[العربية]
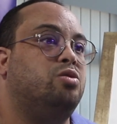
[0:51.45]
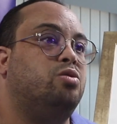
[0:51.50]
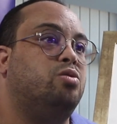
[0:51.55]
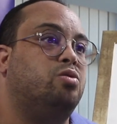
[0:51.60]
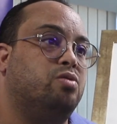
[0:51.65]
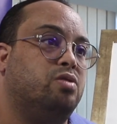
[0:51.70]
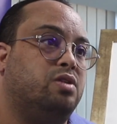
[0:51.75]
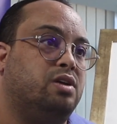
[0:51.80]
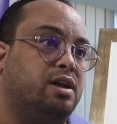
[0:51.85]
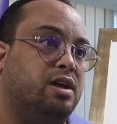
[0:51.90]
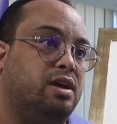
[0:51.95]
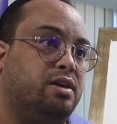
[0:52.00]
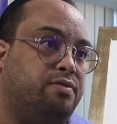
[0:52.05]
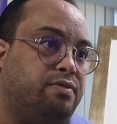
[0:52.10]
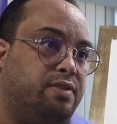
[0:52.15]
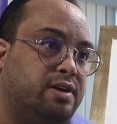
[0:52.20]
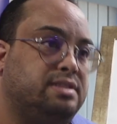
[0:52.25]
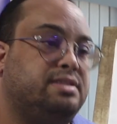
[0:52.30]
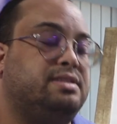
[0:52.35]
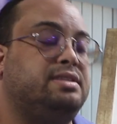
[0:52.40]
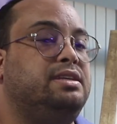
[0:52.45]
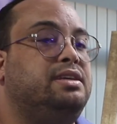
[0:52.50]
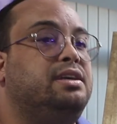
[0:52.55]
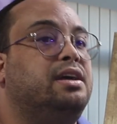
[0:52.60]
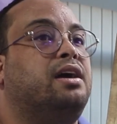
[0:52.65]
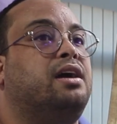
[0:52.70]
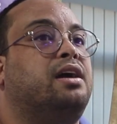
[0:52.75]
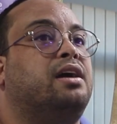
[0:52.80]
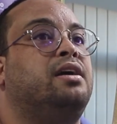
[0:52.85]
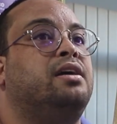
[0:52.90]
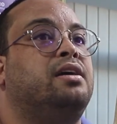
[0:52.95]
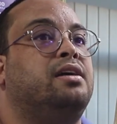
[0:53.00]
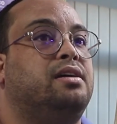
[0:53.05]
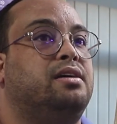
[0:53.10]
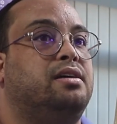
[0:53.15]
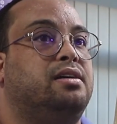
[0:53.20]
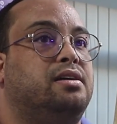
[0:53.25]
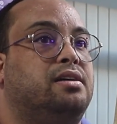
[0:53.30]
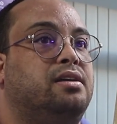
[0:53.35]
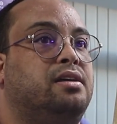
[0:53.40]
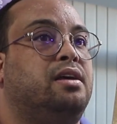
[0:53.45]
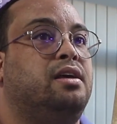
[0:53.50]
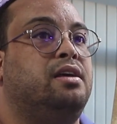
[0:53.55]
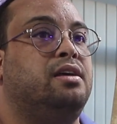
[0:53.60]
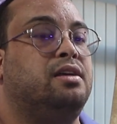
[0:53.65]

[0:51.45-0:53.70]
دونك في هذا السياق آه،